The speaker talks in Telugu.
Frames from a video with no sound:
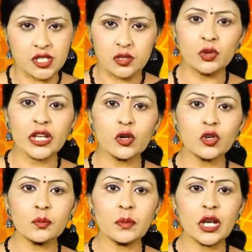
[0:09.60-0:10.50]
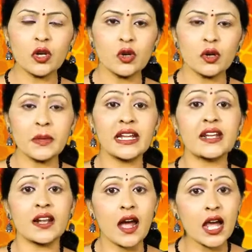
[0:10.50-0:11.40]
సూర్య కుటుంబంలో మరి
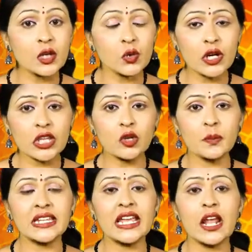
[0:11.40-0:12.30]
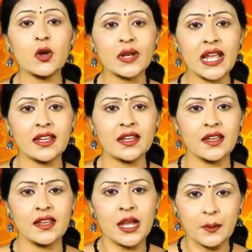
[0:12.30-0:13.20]
గ్రహాలు కూడా తొమ్మిది ఎలా ఉన్నాయి
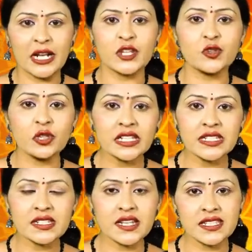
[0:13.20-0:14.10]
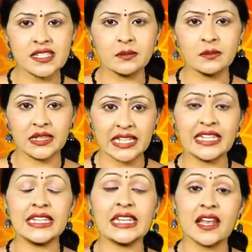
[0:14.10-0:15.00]
మన జ్యోతిష శాస్త్రం
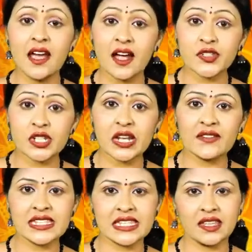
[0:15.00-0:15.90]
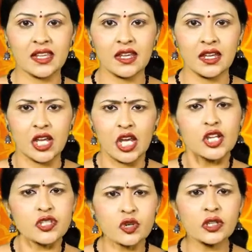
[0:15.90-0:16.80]
దీన్ని ఎలా అంచనా వేసింది
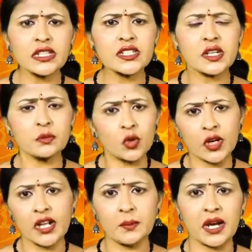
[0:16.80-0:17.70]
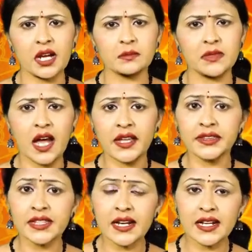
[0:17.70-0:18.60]
జ్యోతిష్యం మూఢనమ్మకం
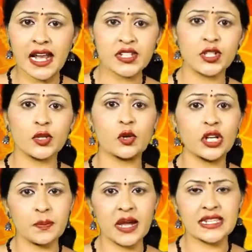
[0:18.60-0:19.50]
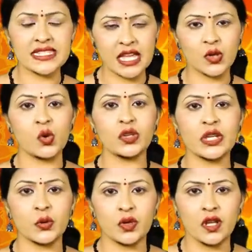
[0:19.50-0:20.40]
అంతా ట్రాష్ అని కొట్టిపారేస్తారు
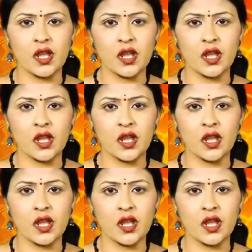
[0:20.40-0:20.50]
కొందరు